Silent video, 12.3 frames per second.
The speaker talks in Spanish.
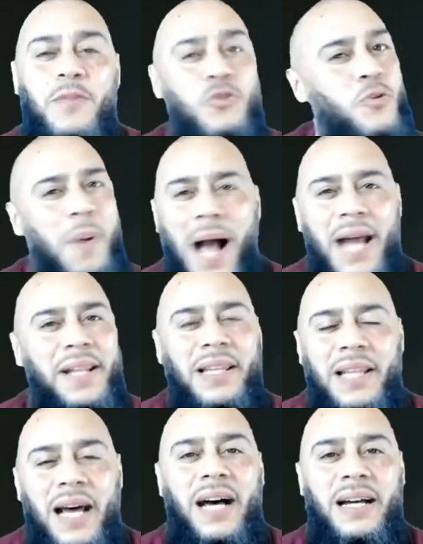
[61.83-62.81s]

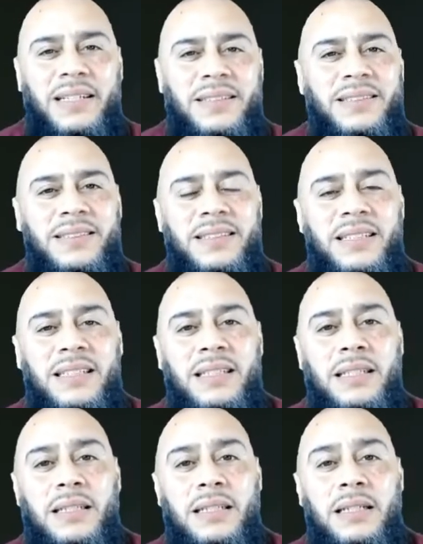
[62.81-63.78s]
Subhanallah.
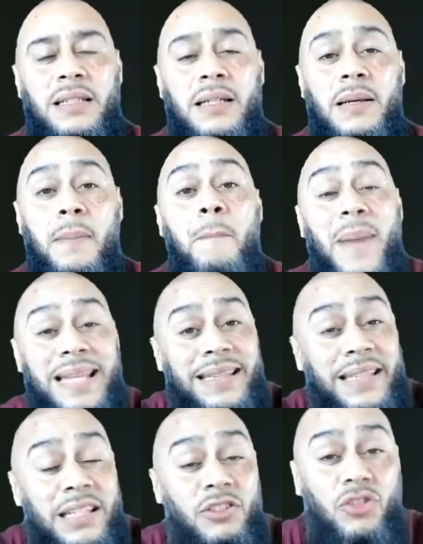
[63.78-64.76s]

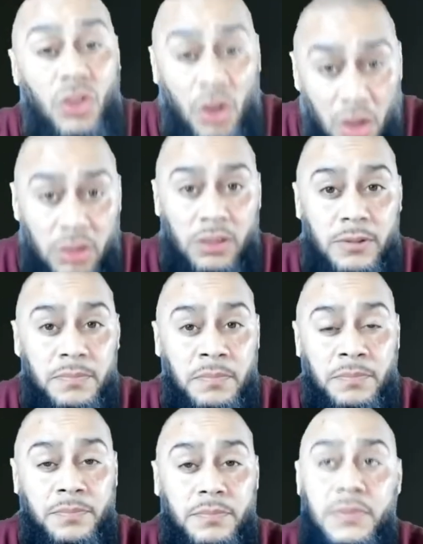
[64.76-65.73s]
Bendición
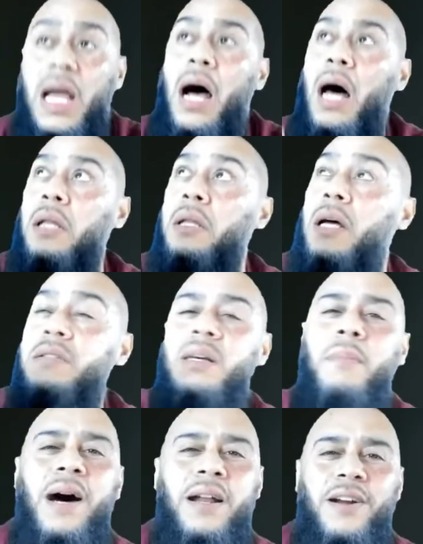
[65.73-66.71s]
de
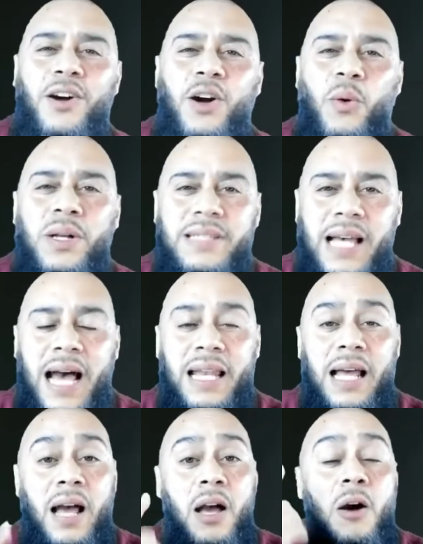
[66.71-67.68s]

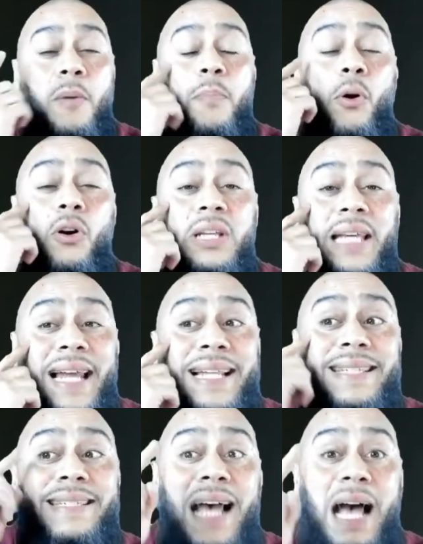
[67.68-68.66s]
Allah
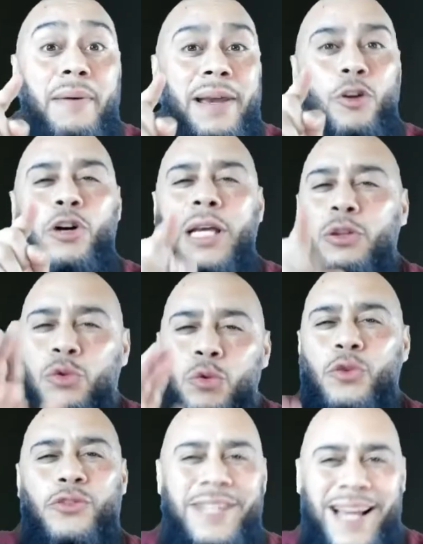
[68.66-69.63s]
porque Él sabe lo que
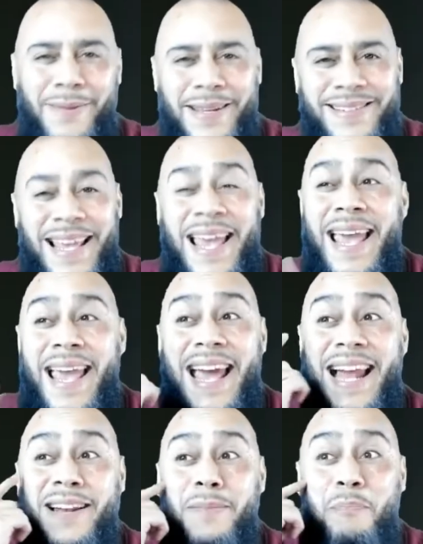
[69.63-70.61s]
tú no sabes.
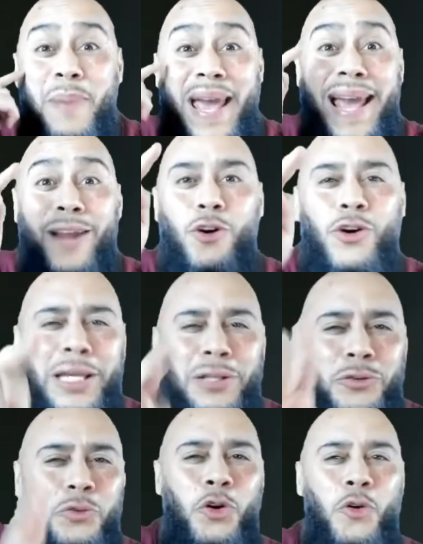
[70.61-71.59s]
Él ve lo
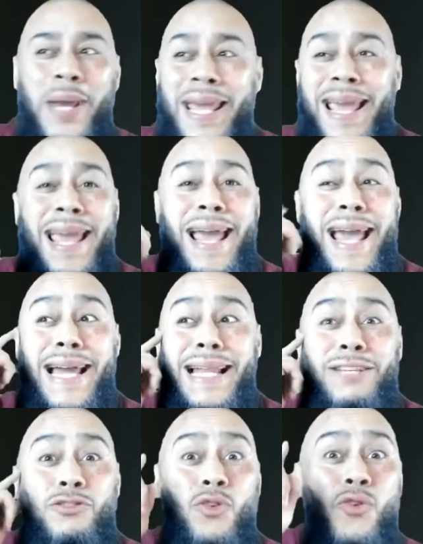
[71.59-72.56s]
que tú no ves.
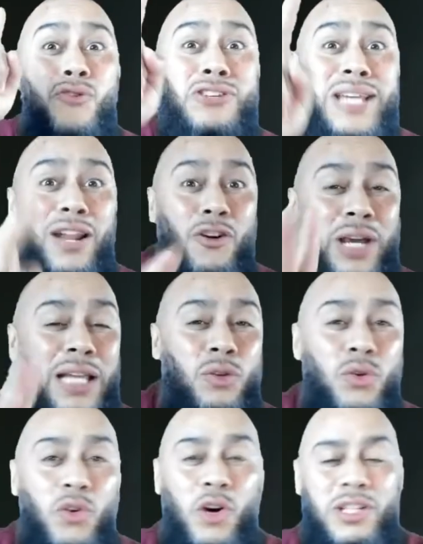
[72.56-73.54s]
Él escucha lo que
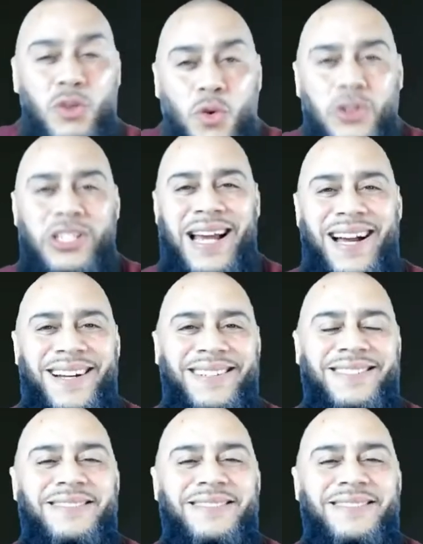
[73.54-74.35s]
tú no escuchas.